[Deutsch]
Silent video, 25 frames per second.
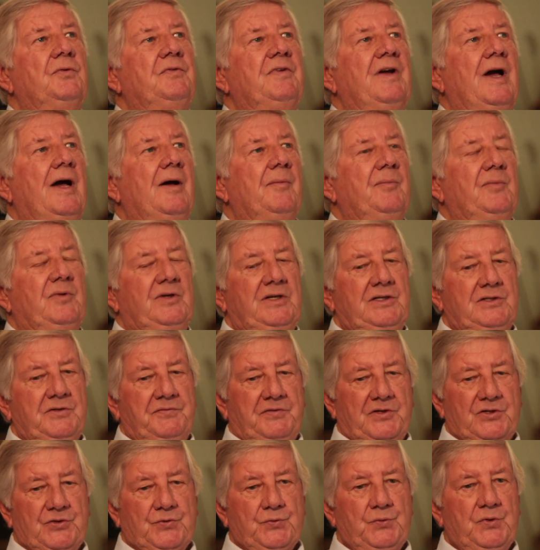wir haben diese
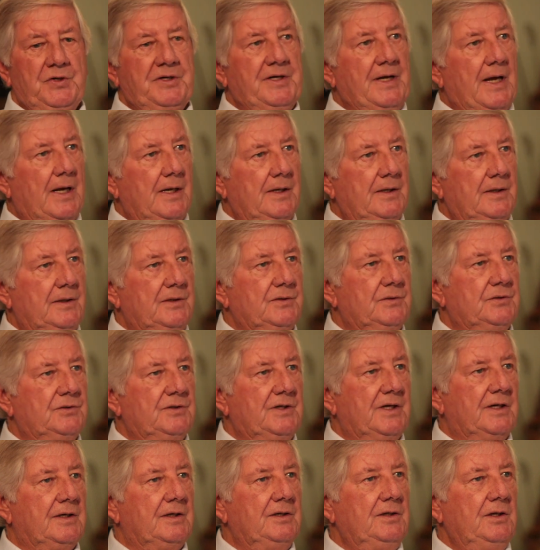Versuche
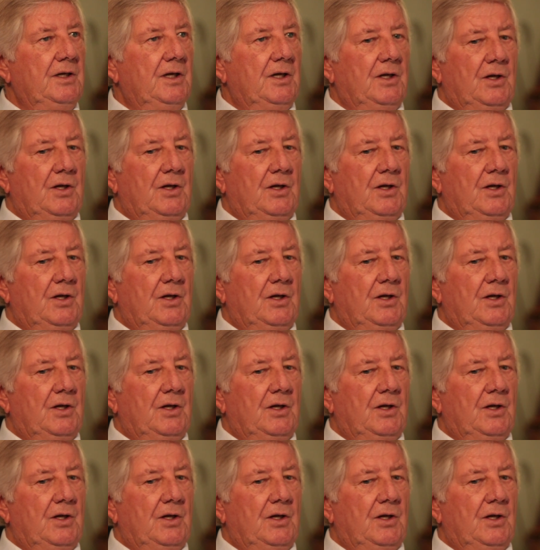nachgestellt